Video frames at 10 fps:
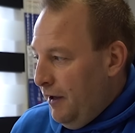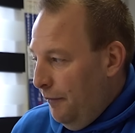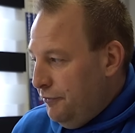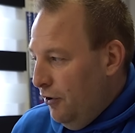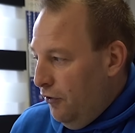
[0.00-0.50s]

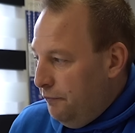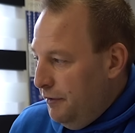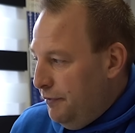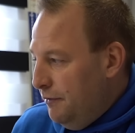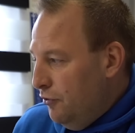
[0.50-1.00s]
Hab hier auch
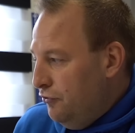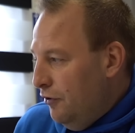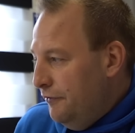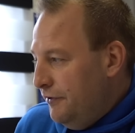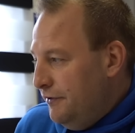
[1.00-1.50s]
BP
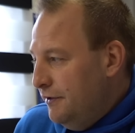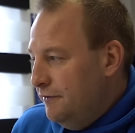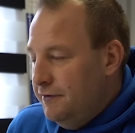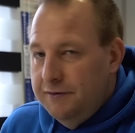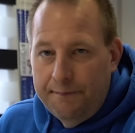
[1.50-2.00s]
Motorentechnik
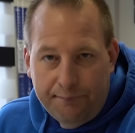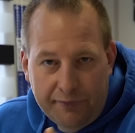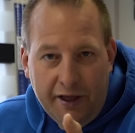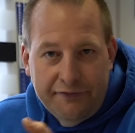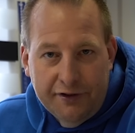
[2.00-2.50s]
gesehen.
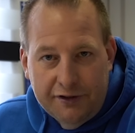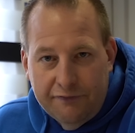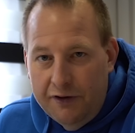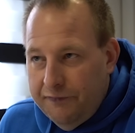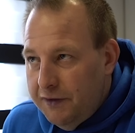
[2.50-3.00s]
Der ist ja nicht
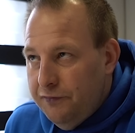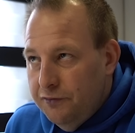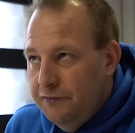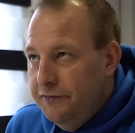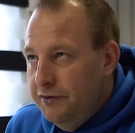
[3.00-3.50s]
weit weg von
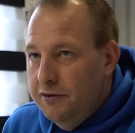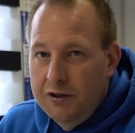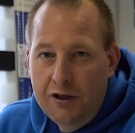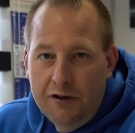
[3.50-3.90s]
uns hier.